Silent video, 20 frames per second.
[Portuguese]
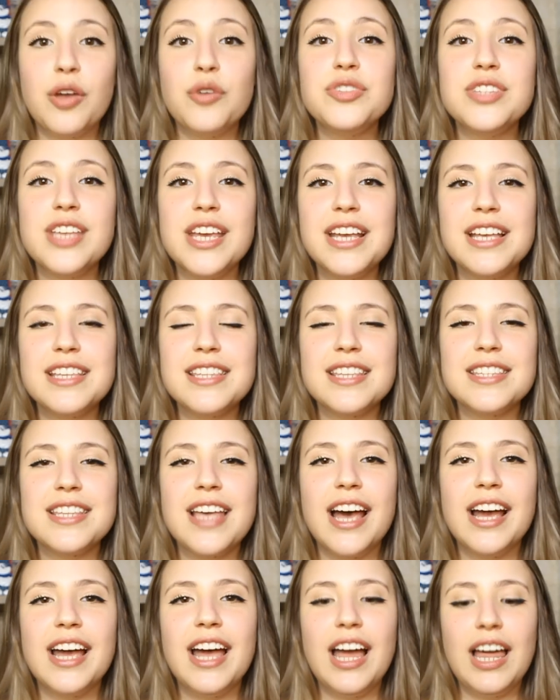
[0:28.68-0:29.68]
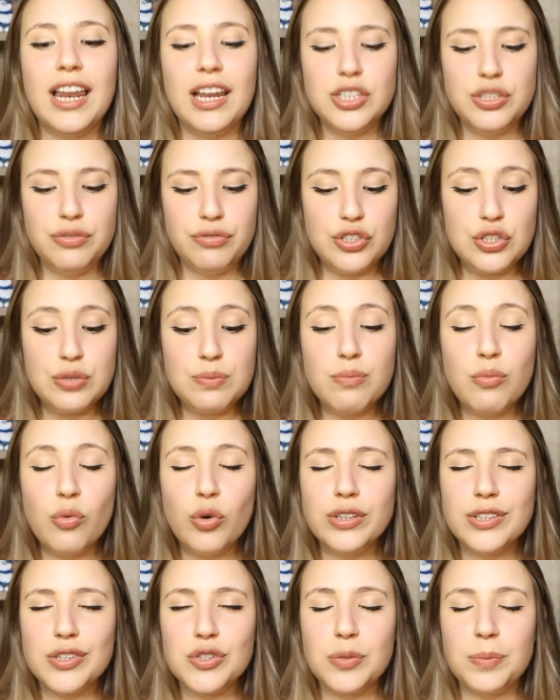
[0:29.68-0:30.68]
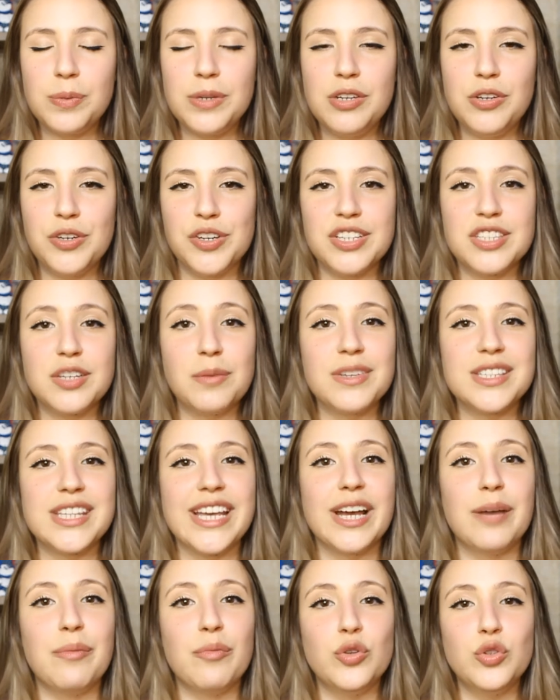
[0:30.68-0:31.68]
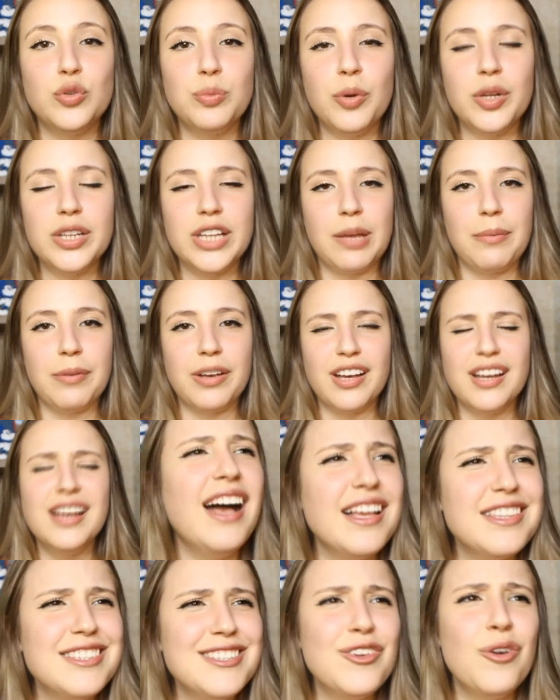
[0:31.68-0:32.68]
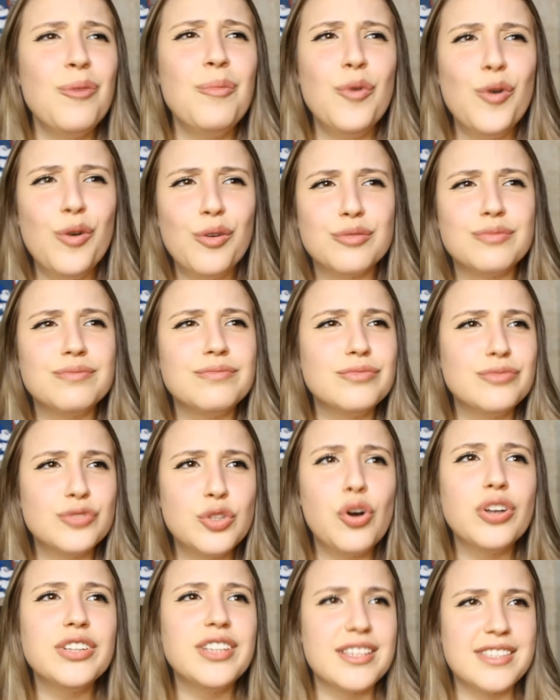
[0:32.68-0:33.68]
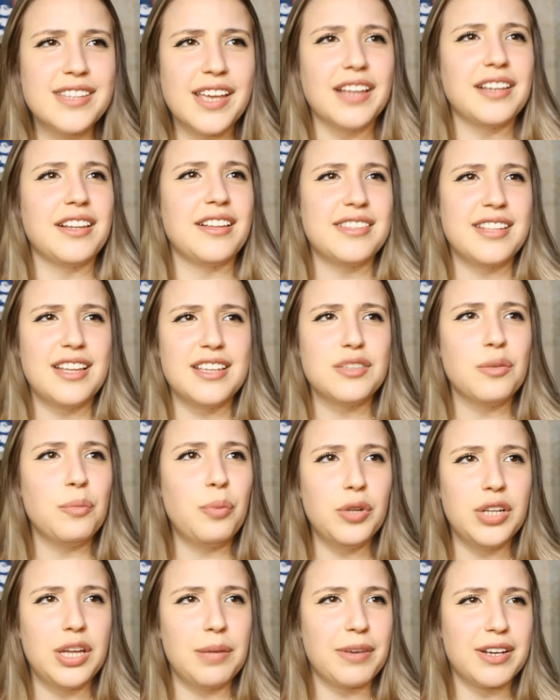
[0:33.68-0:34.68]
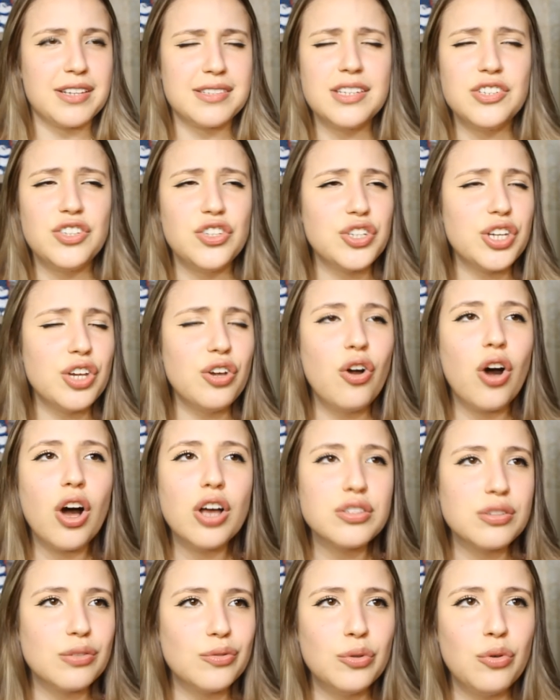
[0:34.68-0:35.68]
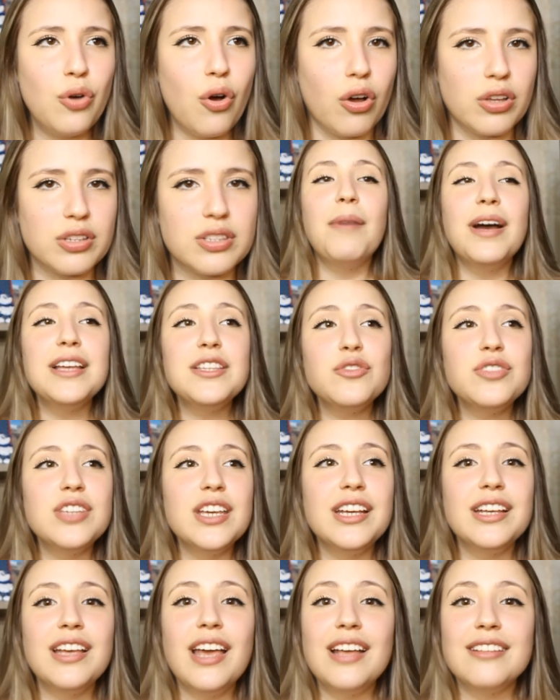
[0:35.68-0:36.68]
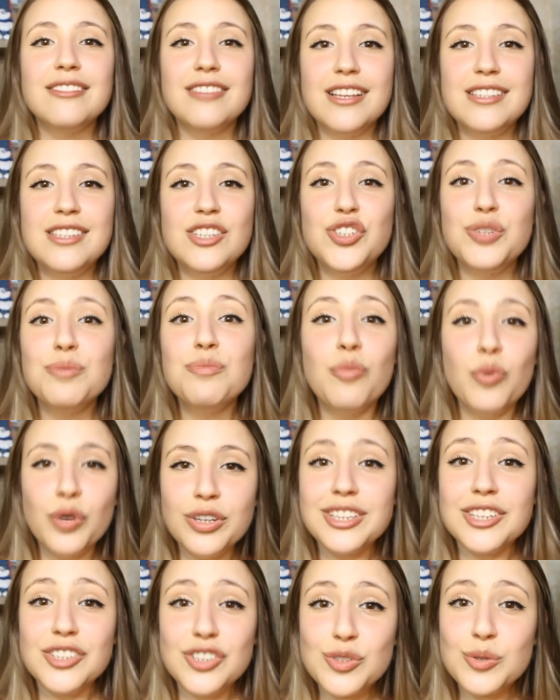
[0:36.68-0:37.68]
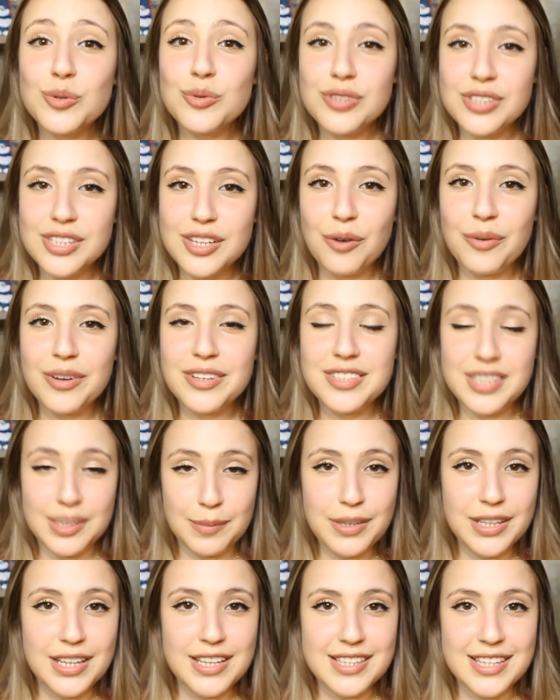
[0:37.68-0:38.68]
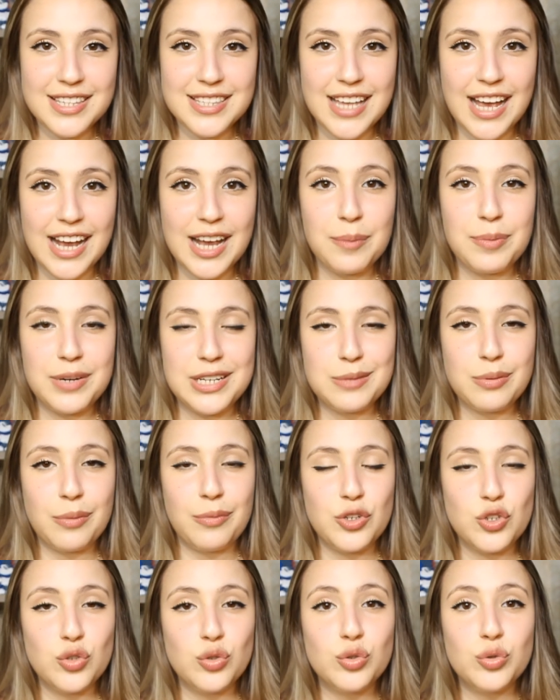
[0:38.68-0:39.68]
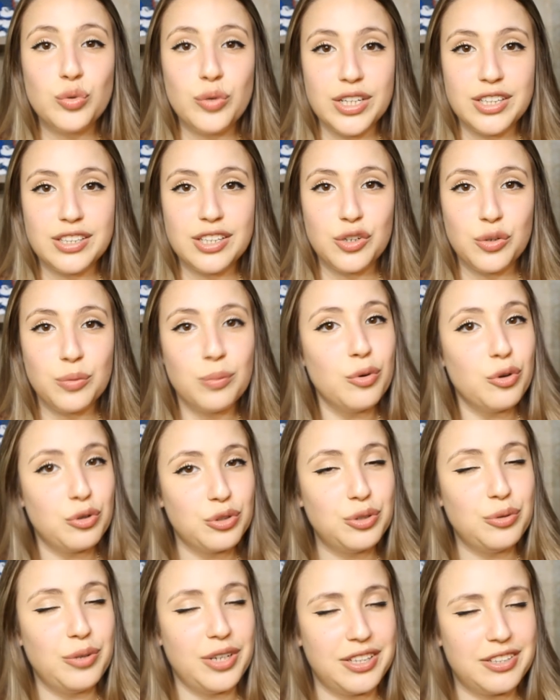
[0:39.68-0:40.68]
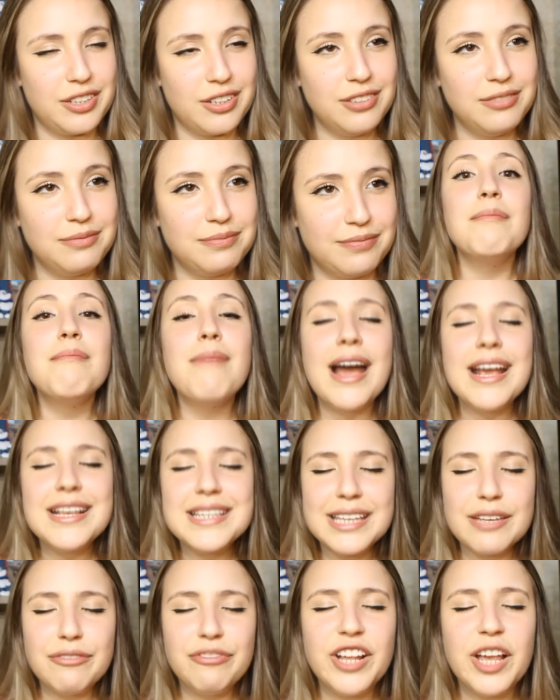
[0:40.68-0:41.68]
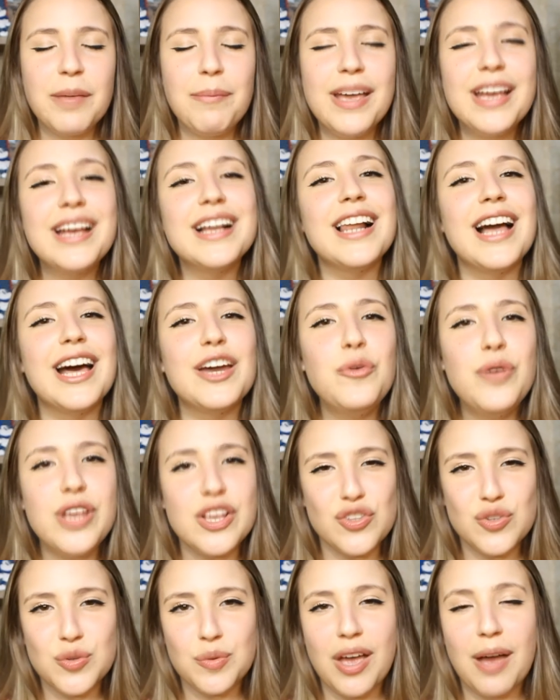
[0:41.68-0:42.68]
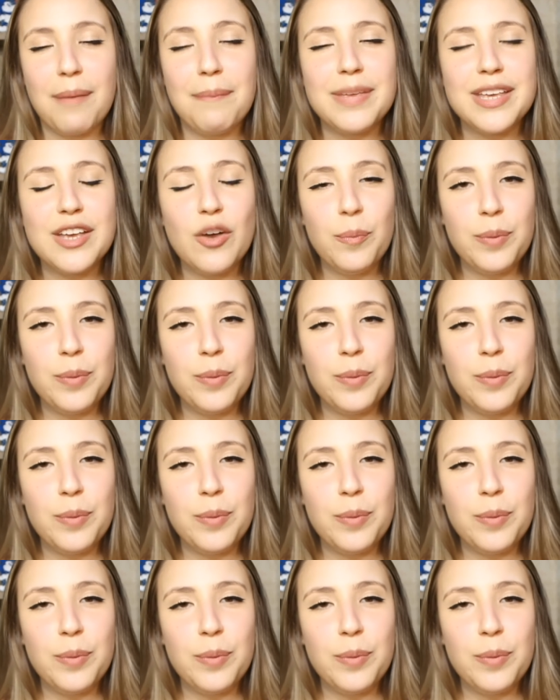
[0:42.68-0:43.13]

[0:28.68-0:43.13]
Que eu sei que essa saga, ela divide muitas opiniões, é uma saga muito polêmica, assim como todas elas, né, são polêmicas. Tem gente que gosta ou não gosta. Mas eu sei que existe muita discussão em cima dessa saga, principalmente no Twitter, no book Twitter. Mas que fique bem claro isso, é a minha